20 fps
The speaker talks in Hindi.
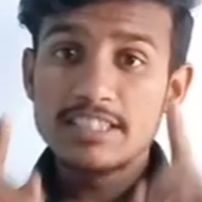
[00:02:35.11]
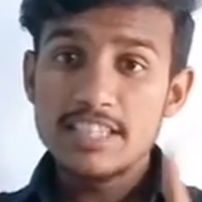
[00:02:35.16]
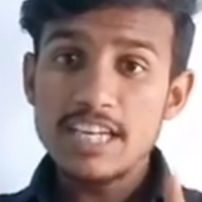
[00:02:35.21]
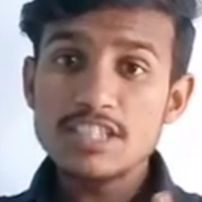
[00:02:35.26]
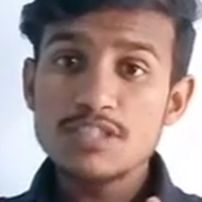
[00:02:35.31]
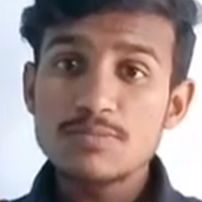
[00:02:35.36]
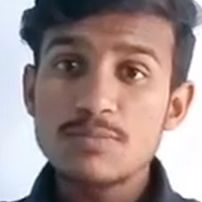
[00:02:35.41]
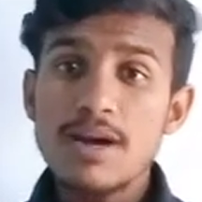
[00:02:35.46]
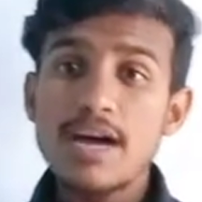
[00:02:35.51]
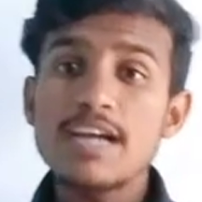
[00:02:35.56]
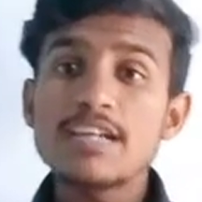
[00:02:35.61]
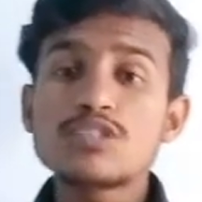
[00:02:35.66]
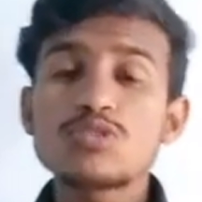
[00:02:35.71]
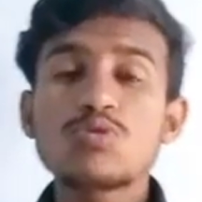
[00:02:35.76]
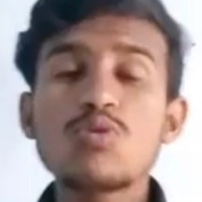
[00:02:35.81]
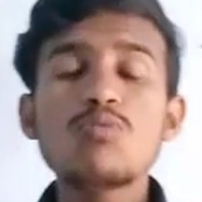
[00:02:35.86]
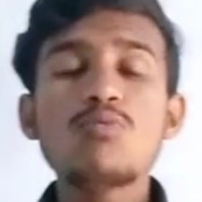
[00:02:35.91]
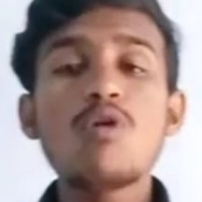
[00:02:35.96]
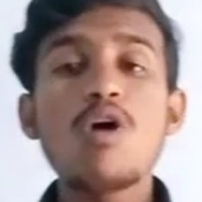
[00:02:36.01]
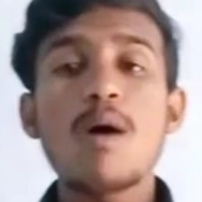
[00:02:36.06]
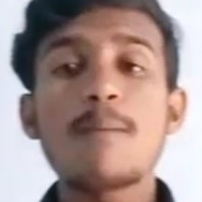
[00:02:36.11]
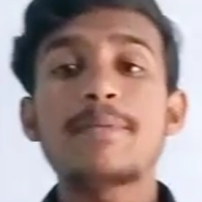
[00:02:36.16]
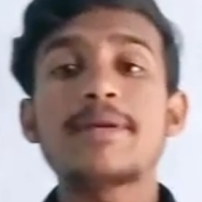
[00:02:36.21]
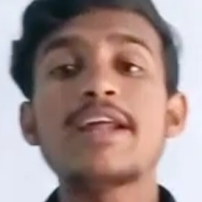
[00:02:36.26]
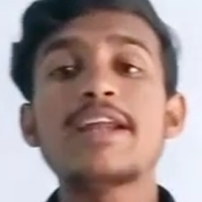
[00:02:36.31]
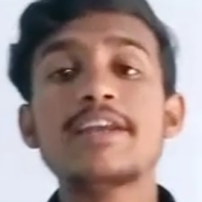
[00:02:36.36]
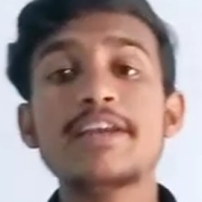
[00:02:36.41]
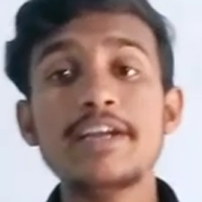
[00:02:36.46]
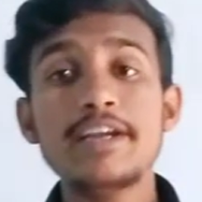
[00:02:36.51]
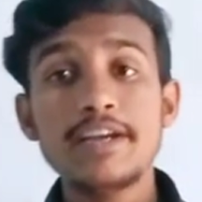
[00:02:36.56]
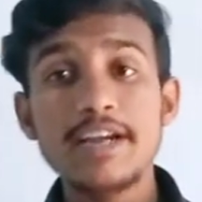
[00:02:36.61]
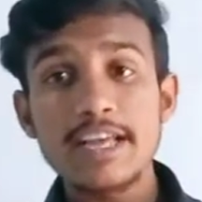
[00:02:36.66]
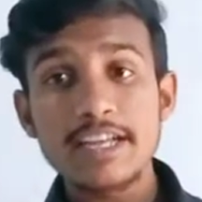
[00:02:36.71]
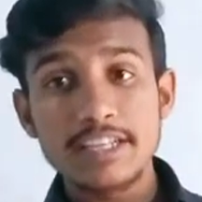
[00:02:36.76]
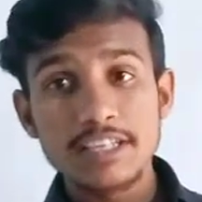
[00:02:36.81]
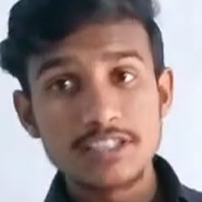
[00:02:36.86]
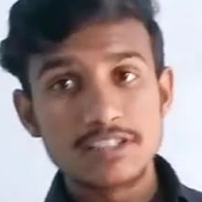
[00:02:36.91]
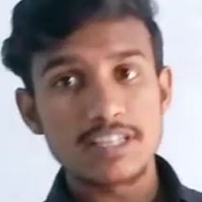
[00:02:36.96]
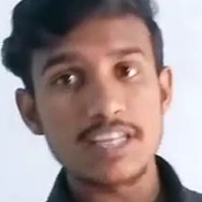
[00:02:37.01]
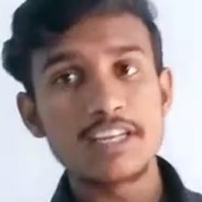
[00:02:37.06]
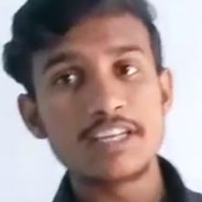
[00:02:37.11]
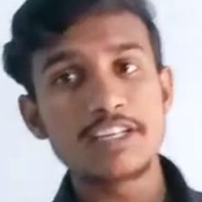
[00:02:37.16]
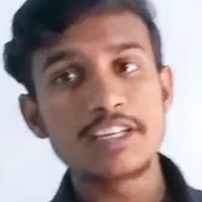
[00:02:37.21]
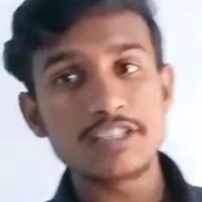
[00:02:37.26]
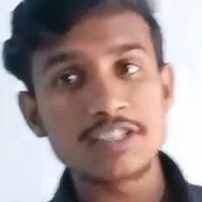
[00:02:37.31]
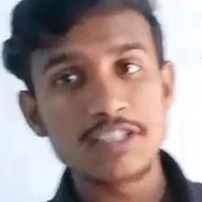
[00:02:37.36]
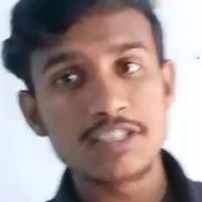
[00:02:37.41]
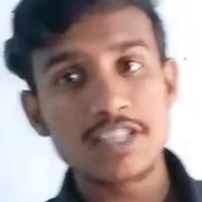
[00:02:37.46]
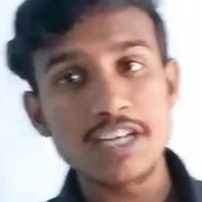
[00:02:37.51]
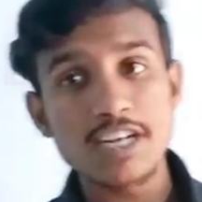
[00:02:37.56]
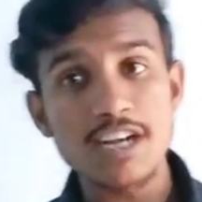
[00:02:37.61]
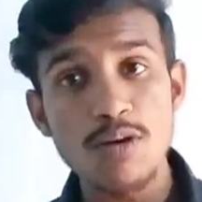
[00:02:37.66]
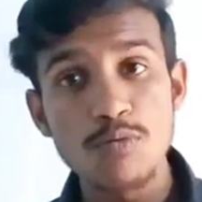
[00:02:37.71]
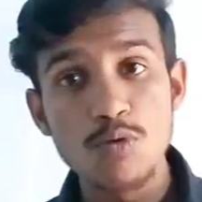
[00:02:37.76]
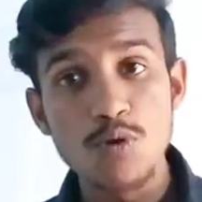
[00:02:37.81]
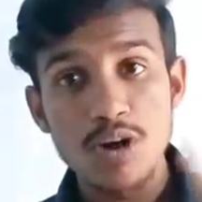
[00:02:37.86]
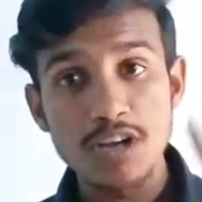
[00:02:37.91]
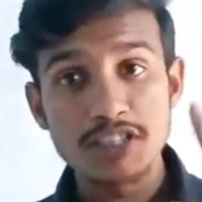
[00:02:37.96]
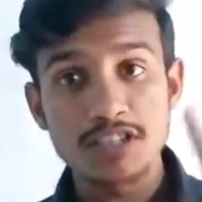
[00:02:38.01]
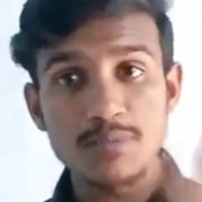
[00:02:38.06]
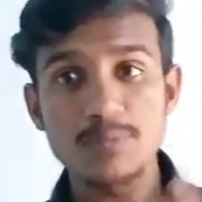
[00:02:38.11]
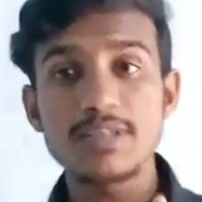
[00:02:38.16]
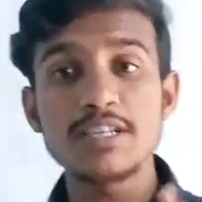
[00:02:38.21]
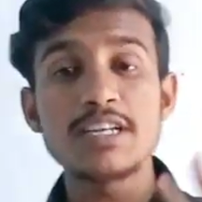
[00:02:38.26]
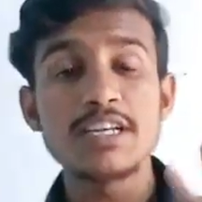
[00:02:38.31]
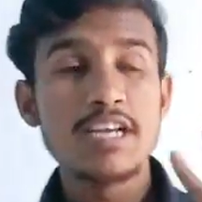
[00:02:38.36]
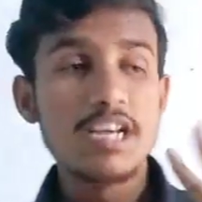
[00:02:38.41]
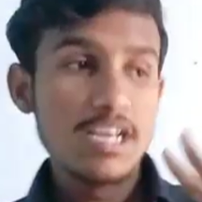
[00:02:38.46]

दस मार्च को वो अपना निर्णय किस तरीके से देगा वो इसमें